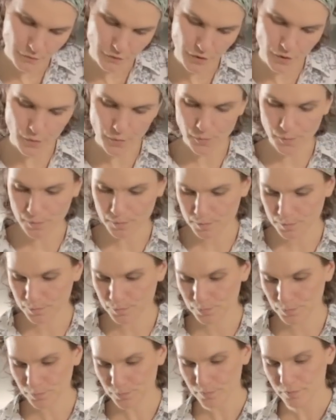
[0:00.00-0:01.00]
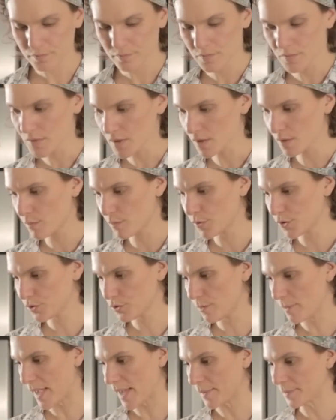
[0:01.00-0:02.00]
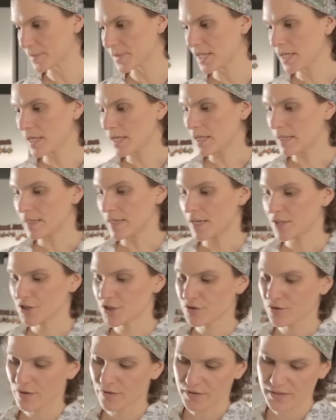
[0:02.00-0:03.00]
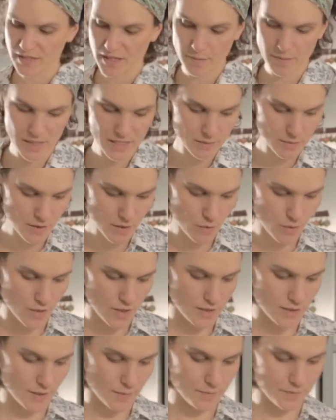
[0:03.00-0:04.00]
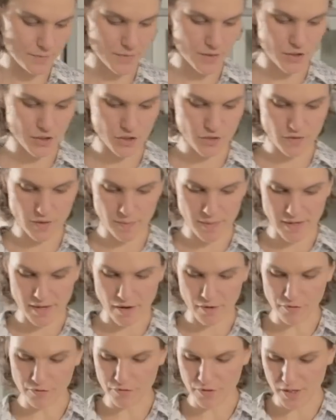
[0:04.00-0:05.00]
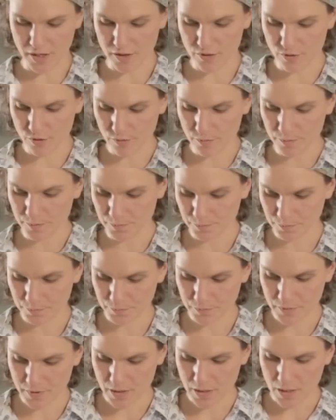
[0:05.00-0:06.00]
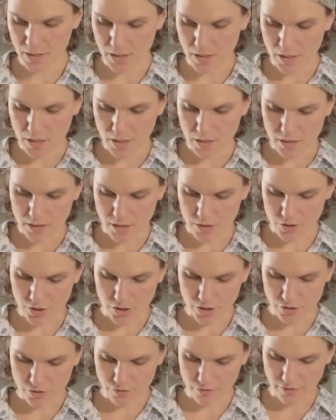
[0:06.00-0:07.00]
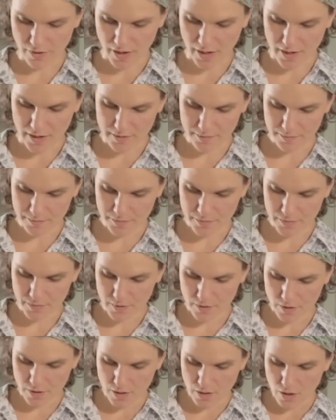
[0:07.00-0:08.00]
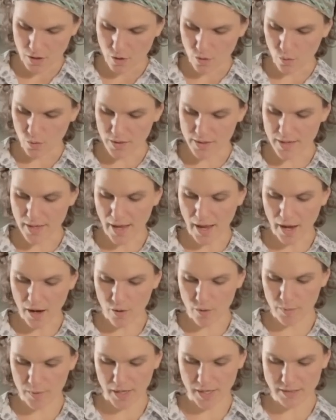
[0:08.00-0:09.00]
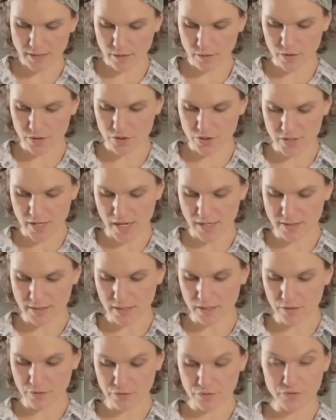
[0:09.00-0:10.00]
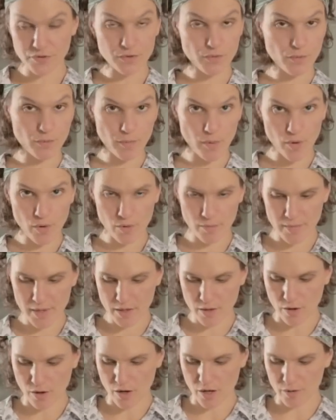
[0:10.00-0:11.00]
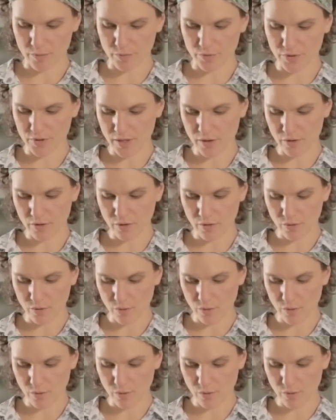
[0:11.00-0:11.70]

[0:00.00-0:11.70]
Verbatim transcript: Viu? Muito bem. E a gente vai fazer a mesma coisa. A gente vai pegar um vidro e a gente vai o ideal para essa quantidade seria um vidro um pouco menor, porque